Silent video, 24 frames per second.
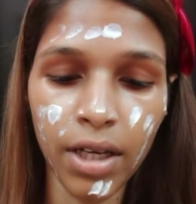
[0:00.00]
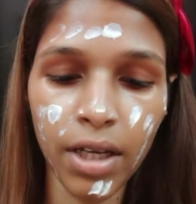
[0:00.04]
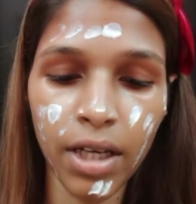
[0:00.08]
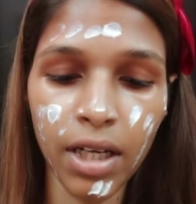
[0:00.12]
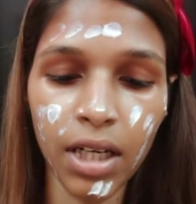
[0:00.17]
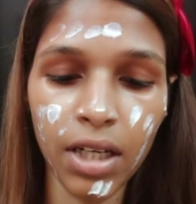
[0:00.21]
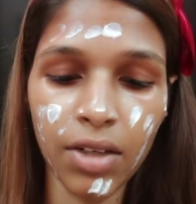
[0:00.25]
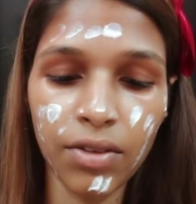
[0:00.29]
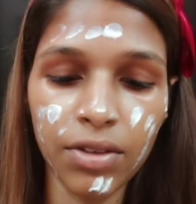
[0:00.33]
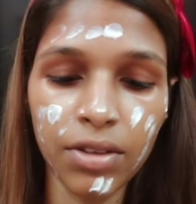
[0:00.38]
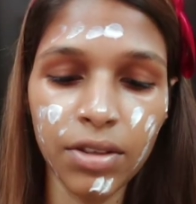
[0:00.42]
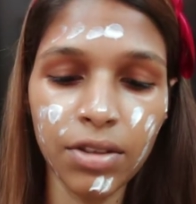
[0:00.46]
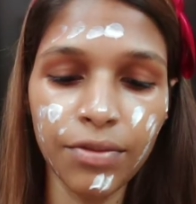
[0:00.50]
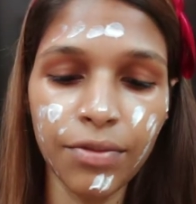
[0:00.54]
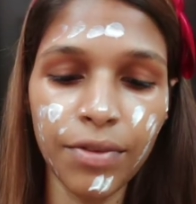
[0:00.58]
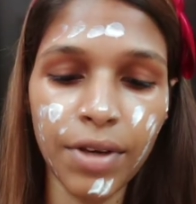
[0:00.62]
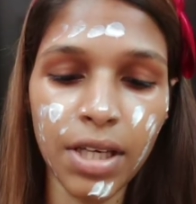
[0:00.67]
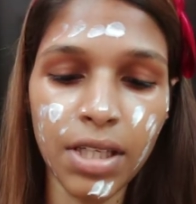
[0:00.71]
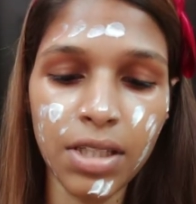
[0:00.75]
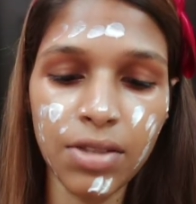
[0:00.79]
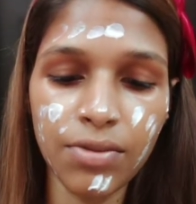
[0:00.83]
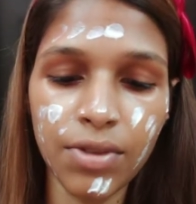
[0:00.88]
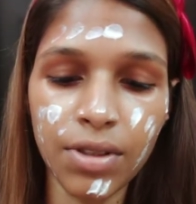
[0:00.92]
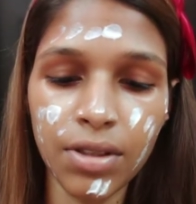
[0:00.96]
ஏன்னா வந்து
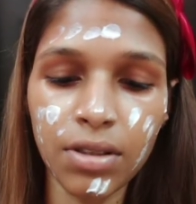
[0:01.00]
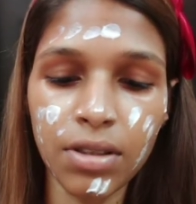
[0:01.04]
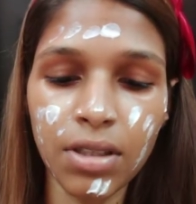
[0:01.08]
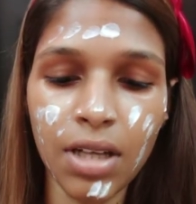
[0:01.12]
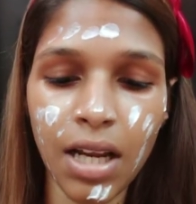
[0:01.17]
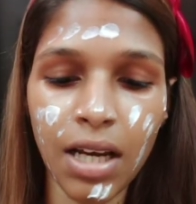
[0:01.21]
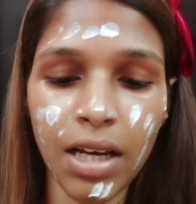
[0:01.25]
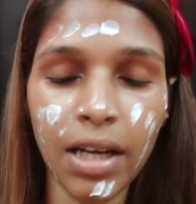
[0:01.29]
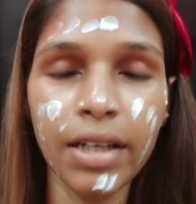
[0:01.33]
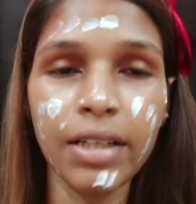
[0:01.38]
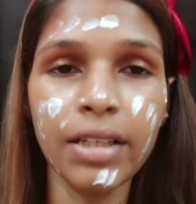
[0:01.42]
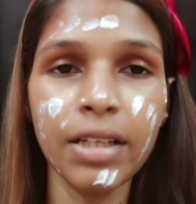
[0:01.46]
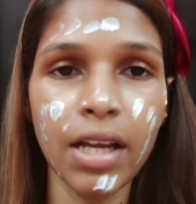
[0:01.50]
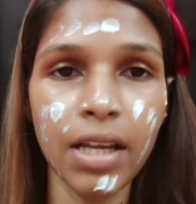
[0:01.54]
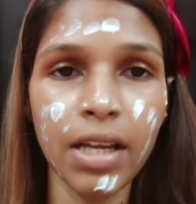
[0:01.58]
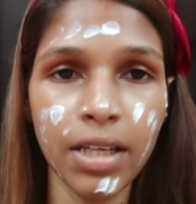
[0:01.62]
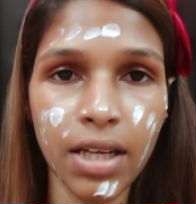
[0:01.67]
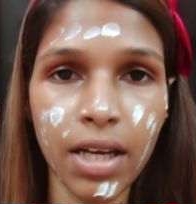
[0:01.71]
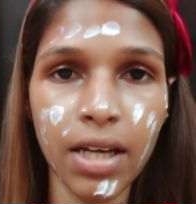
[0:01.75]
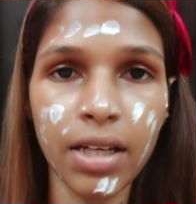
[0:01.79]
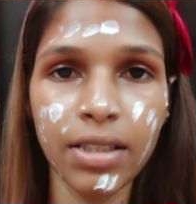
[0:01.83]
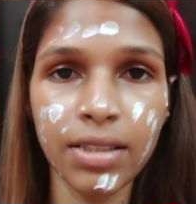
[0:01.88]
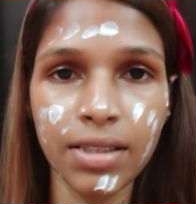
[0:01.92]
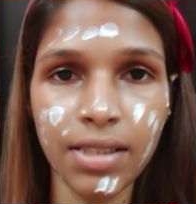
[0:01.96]
ஃபேஸ் வந்து நல்லா ட்ரை
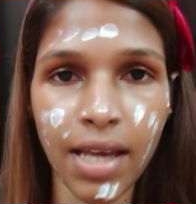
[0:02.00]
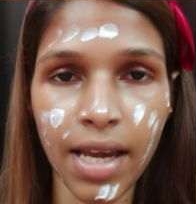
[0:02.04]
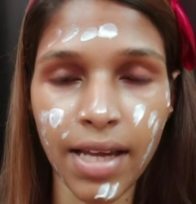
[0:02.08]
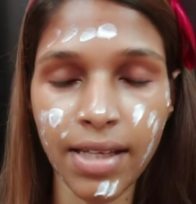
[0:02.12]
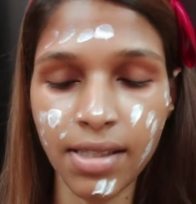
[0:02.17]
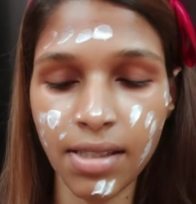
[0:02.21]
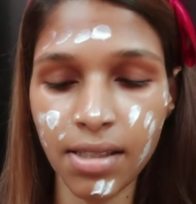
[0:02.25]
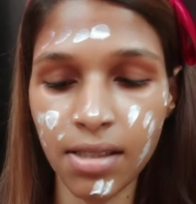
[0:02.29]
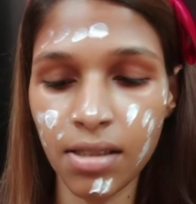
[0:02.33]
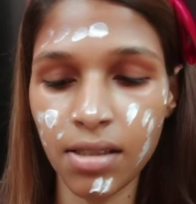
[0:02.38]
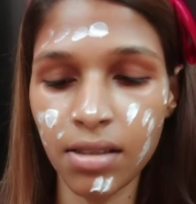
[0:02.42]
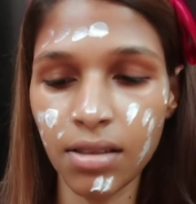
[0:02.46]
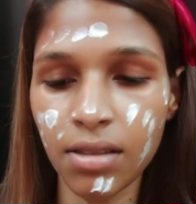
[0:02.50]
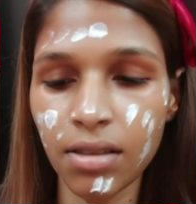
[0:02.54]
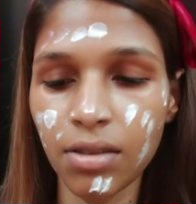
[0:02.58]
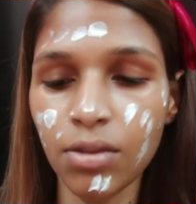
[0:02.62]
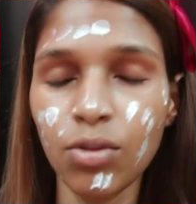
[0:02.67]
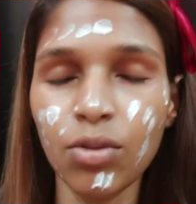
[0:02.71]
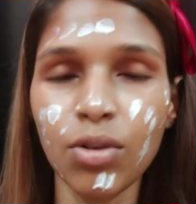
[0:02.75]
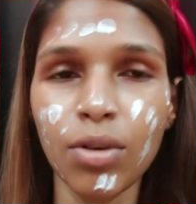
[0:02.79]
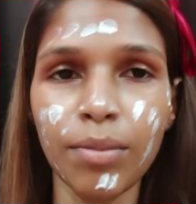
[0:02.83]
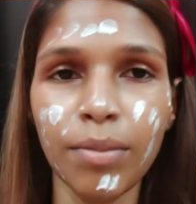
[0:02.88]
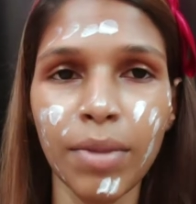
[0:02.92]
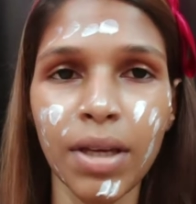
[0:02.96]
ஆக சான்ஸ் இருக்குது
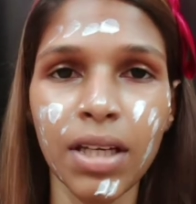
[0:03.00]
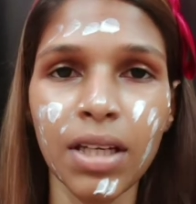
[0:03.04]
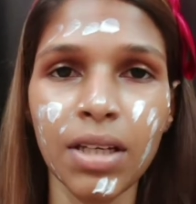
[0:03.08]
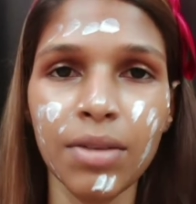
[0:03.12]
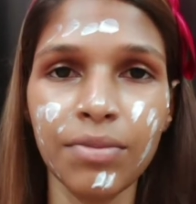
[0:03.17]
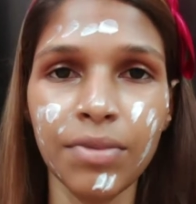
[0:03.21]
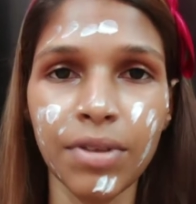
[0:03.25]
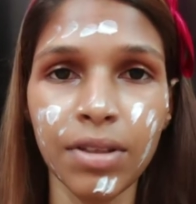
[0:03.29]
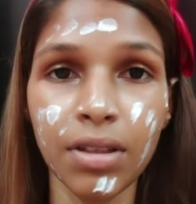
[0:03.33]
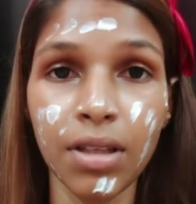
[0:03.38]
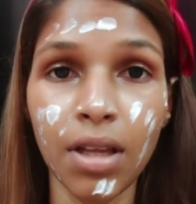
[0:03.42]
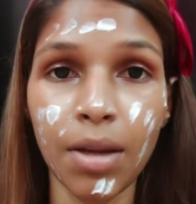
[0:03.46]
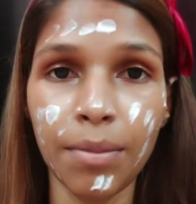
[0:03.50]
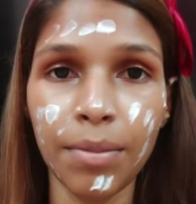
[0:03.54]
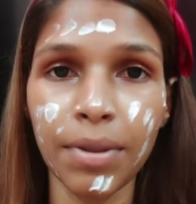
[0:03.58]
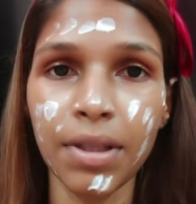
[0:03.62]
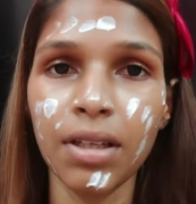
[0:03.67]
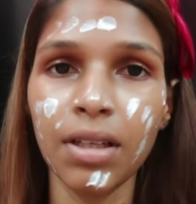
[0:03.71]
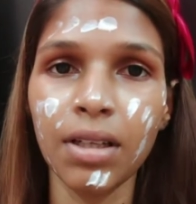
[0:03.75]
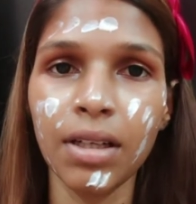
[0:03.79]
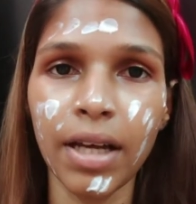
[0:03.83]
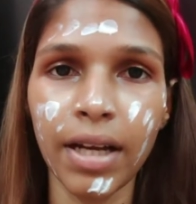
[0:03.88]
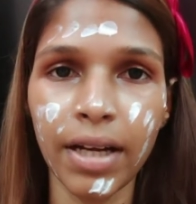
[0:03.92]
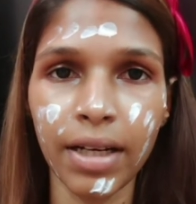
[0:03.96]
உங்கள் மேக்கப் வந்து அப்போ
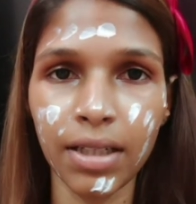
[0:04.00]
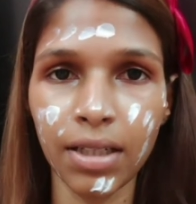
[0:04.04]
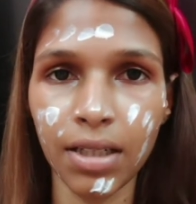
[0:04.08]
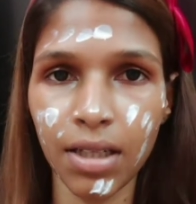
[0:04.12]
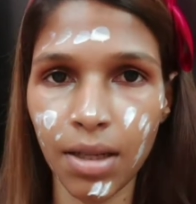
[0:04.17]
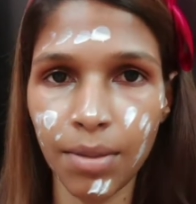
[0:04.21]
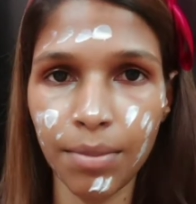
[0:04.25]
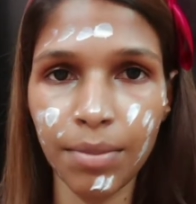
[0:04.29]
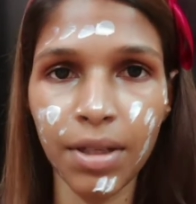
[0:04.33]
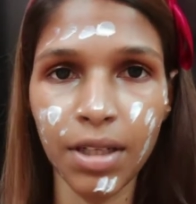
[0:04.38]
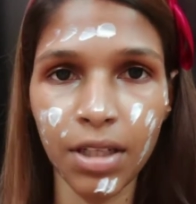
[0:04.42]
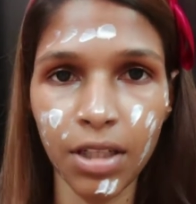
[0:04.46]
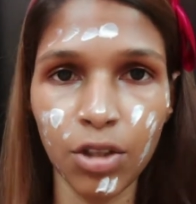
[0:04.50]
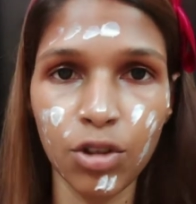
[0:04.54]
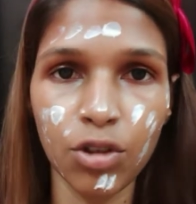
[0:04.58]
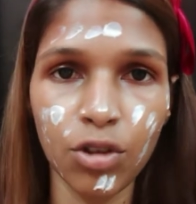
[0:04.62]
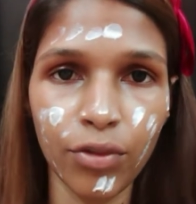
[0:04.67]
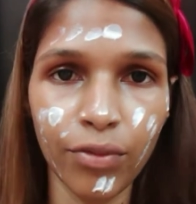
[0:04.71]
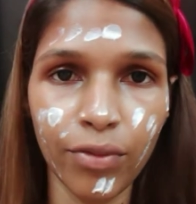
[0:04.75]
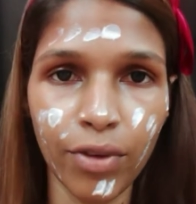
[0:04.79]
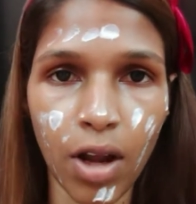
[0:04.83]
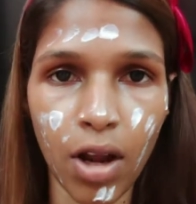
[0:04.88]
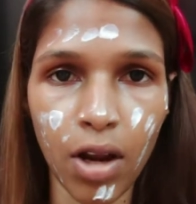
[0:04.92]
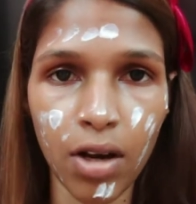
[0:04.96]
தான் கரெக்டாக அப்படி
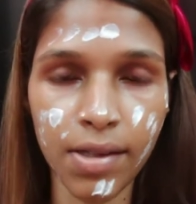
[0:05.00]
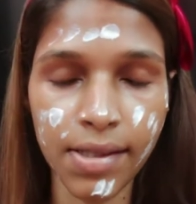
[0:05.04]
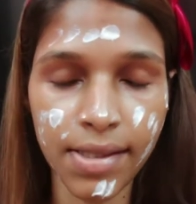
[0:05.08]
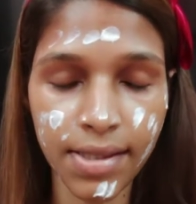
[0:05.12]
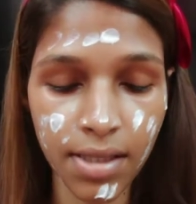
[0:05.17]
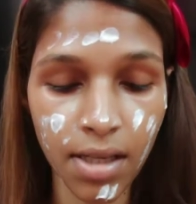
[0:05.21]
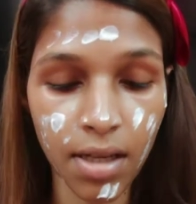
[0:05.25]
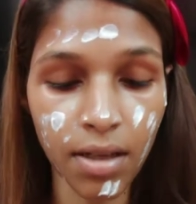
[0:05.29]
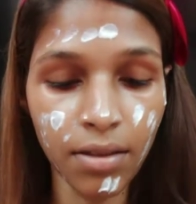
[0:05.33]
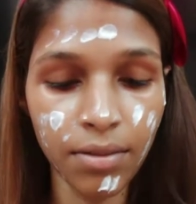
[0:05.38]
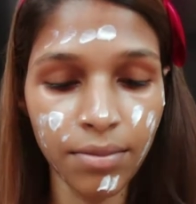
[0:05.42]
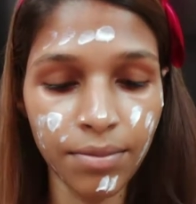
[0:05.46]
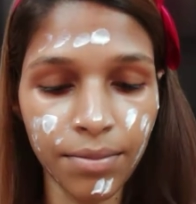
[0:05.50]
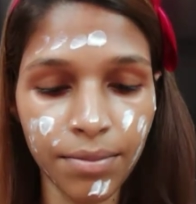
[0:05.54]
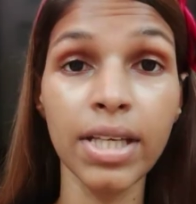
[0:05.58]
நிற்கும் ஃப்ளாலெஸ்ஸாக